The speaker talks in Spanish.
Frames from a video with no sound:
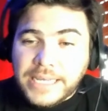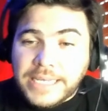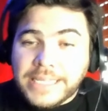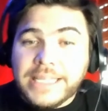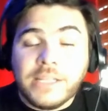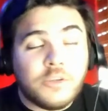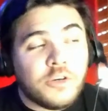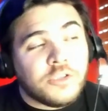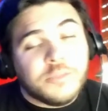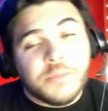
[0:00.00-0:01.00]
Están
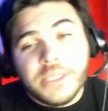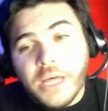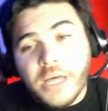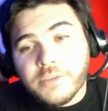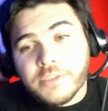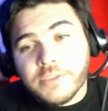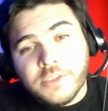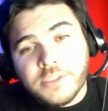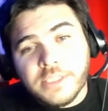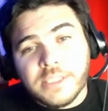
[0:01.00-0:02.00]
todos invitados
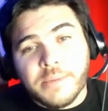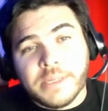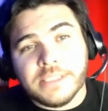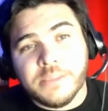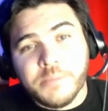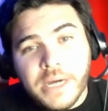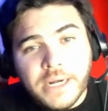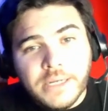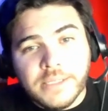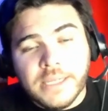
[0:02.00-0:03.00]
entonces a
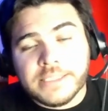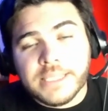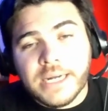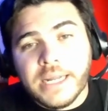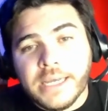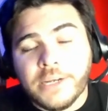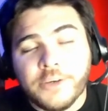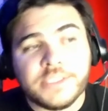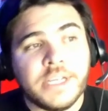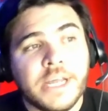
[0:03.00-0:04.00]
participar de la charla en los
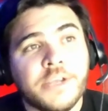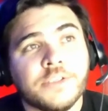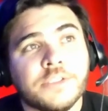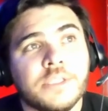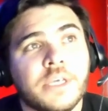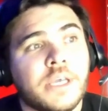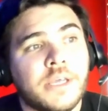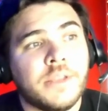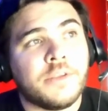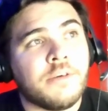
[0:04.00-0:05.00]
escenarios
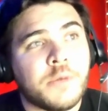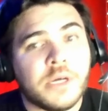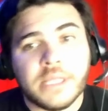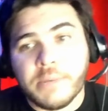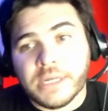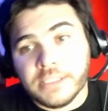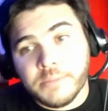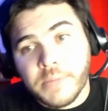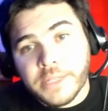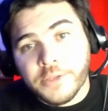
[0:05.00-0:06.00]
eh, donde vamos a estar
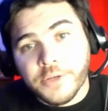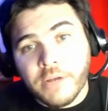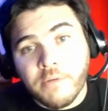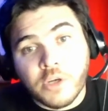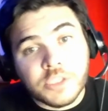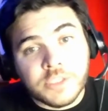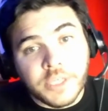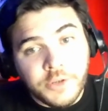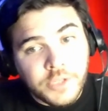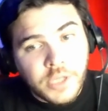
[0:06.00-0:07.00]
participando en el Blockchain
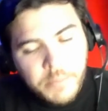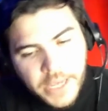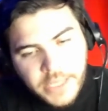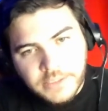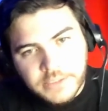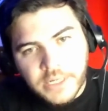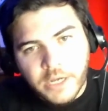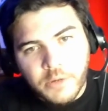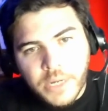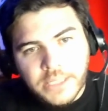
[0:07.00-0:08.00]
Security Space, en la
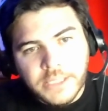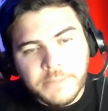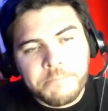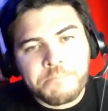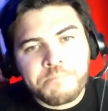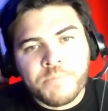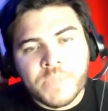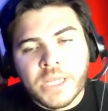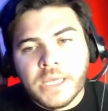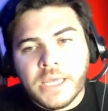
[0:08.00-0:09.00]
Ecoparty.
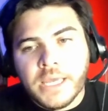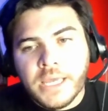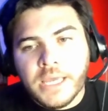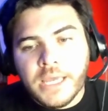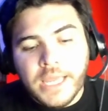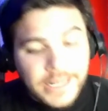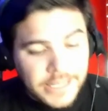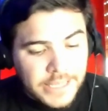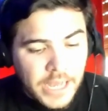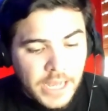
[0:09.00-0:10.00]
Eh, el
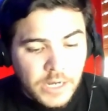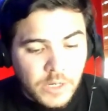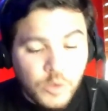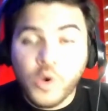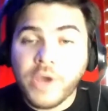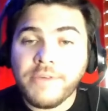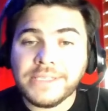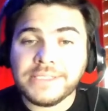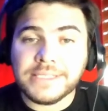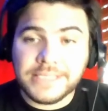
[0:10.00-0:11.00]
día
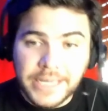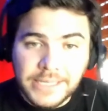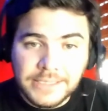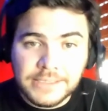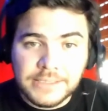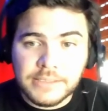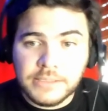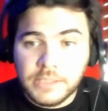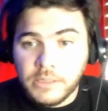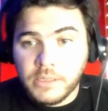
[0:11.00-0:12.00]
jueves 3,
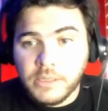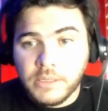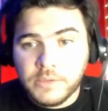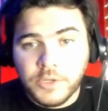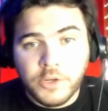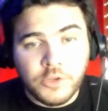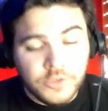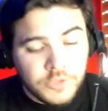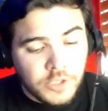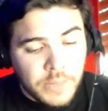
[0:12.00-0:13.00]
si, si, no estoy
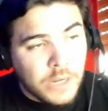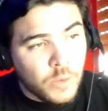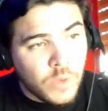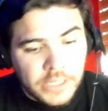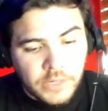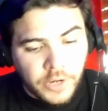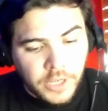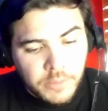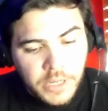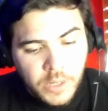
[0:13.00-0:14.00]
diciendo mal, Guata,
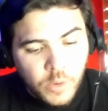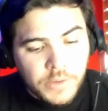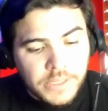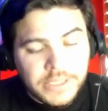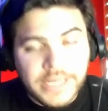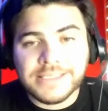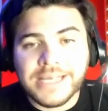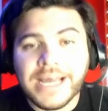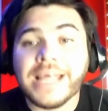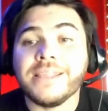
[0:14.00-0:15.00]
corregime, jueves 3
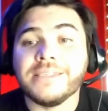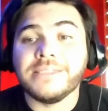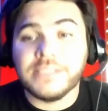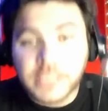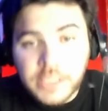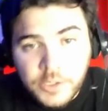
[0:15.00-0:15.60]
a las 17